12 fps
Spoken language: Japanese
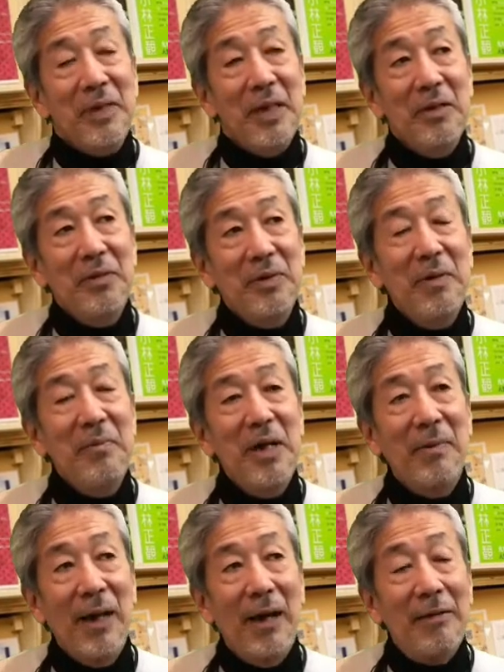言ってみれ
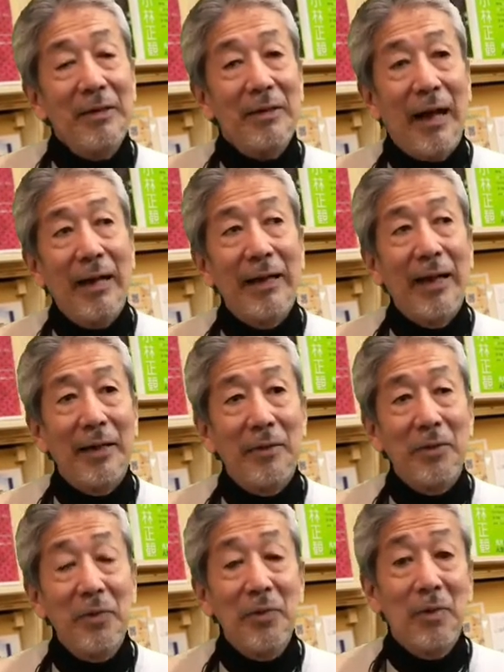ば海外の
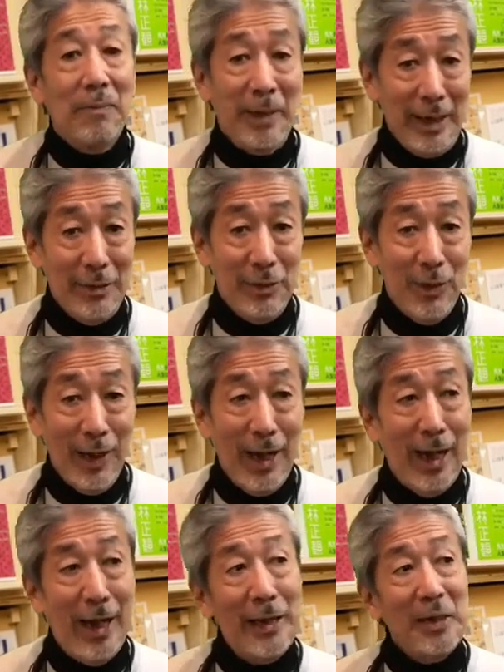ヨーロッパだとか
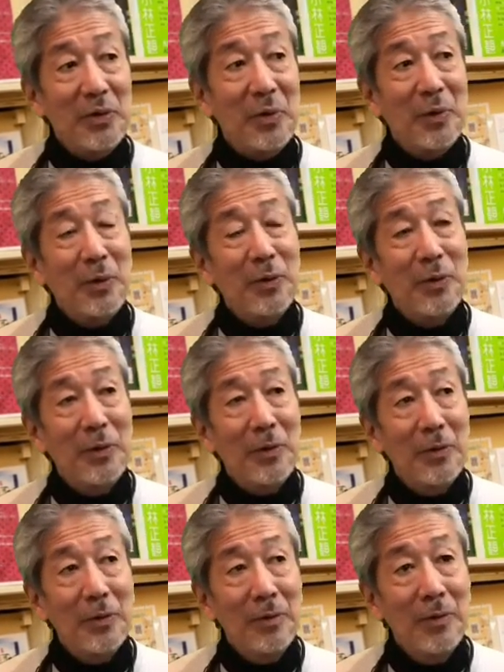そ
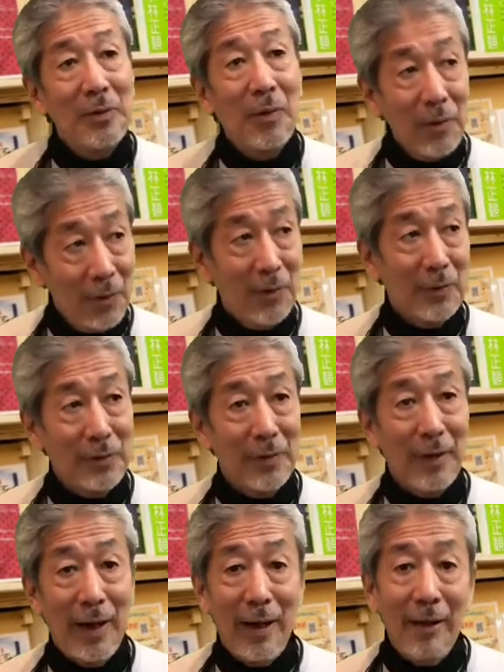の香港と
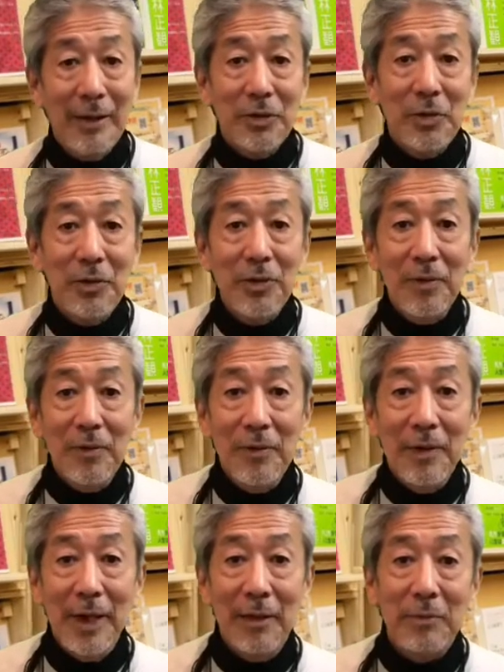かそういうところ
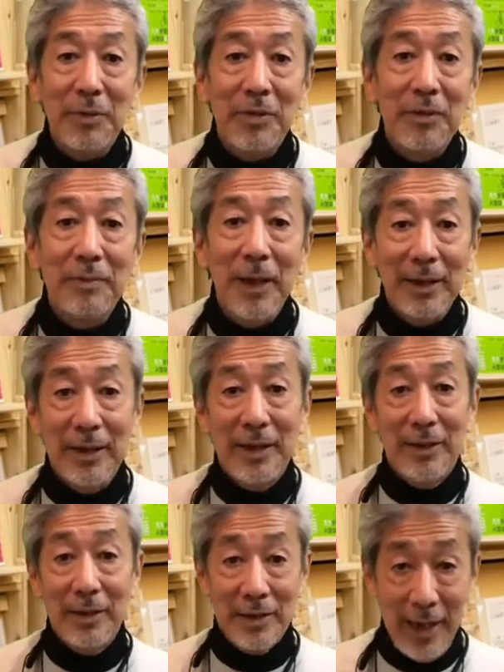でやるブックパーティー
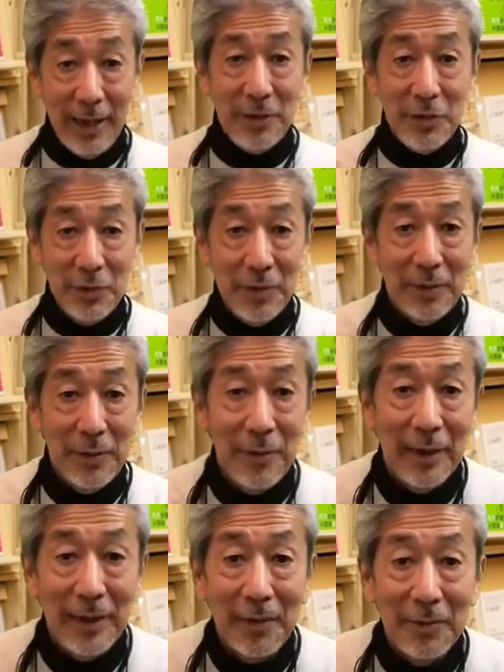世界中の
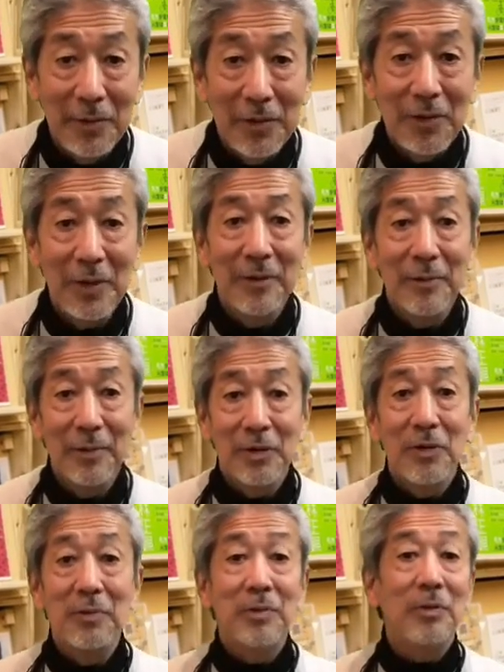方のそ
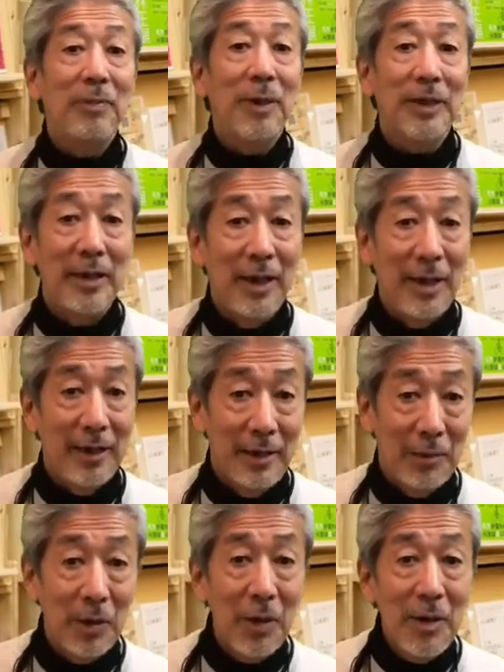ういうブックパーティーの中で
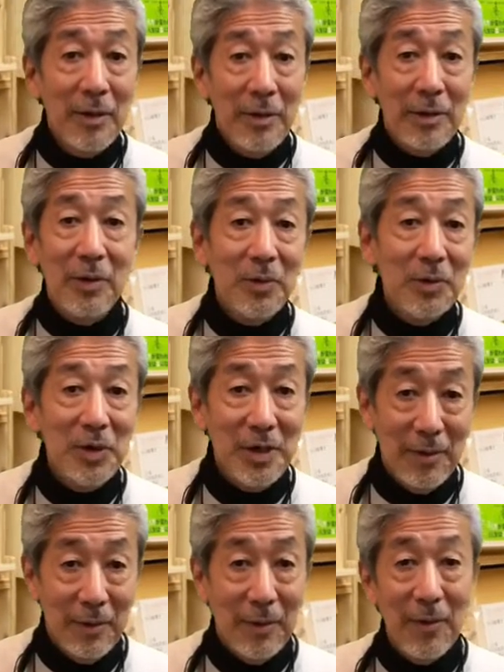も日本人
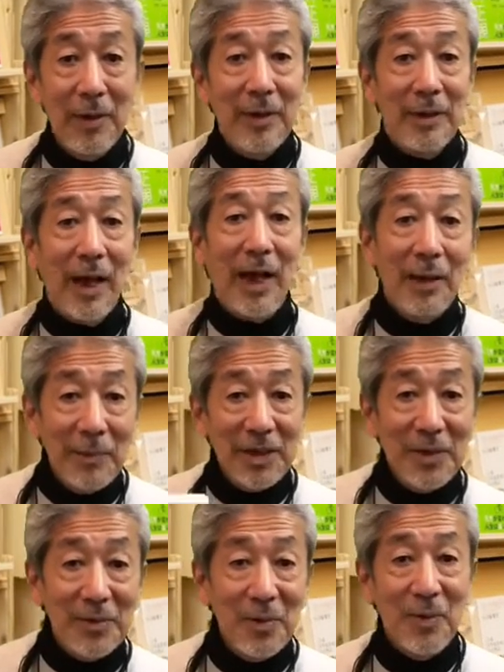の中村さん
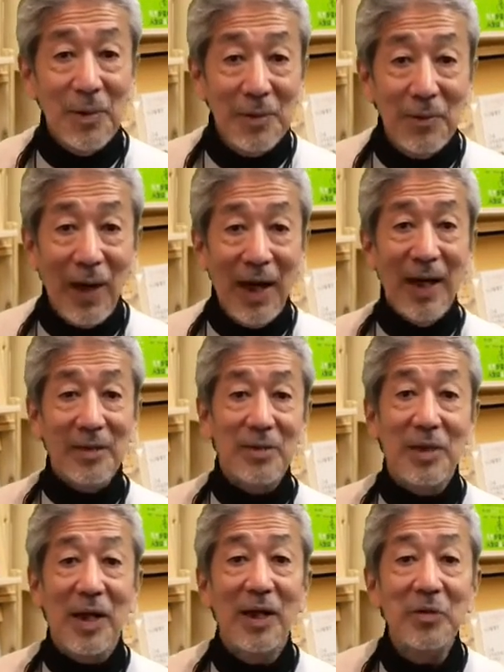のところにわーっと
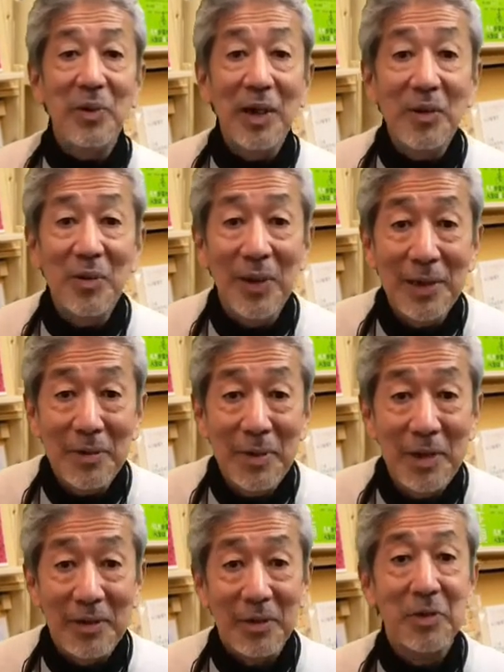世界中から人が集ま
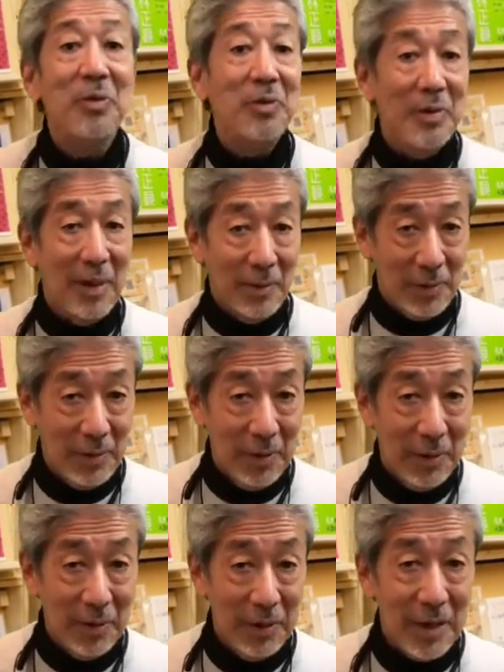るってそういうようなことの
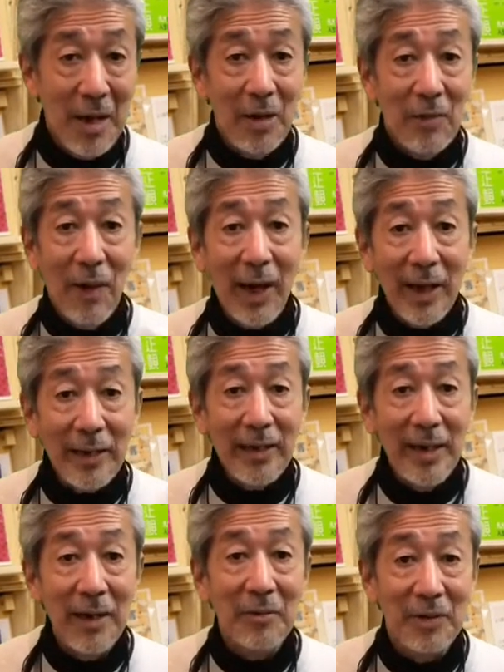ようです若手
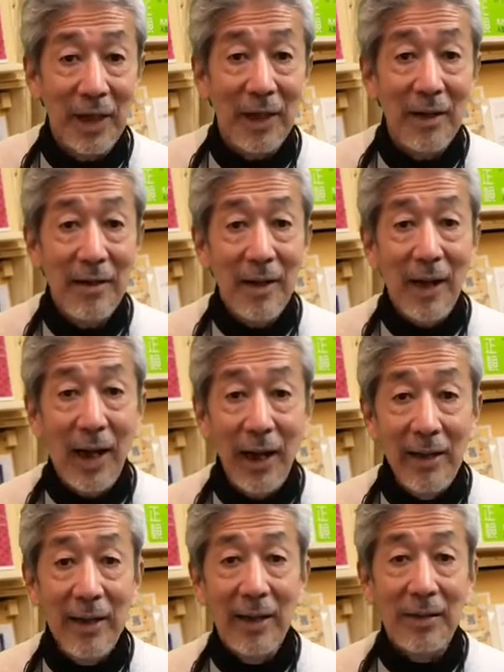なのに
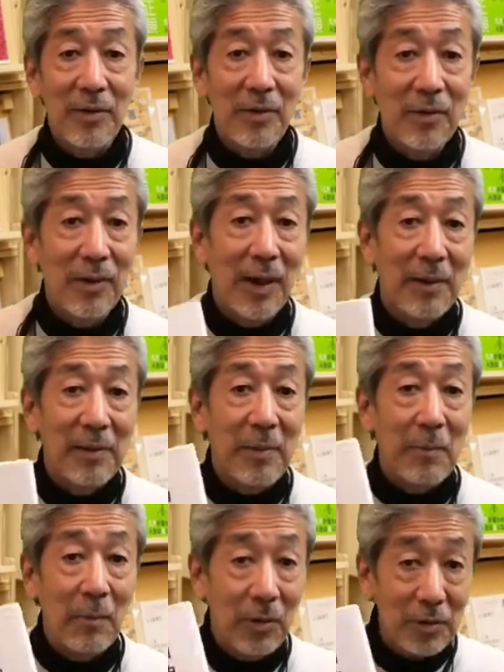海外の評価が今
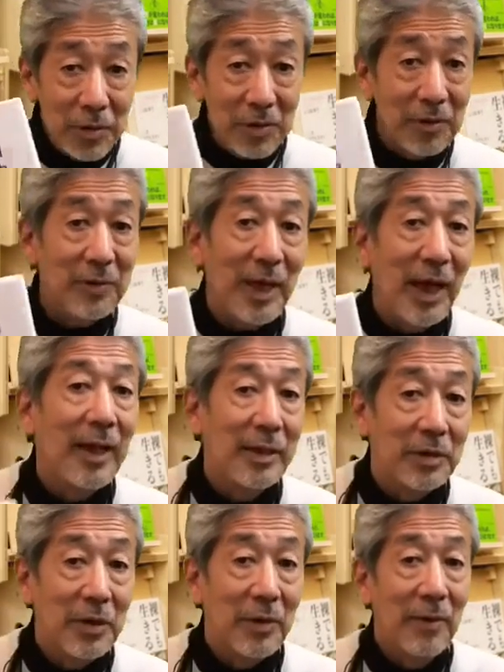ものすごく高いですよ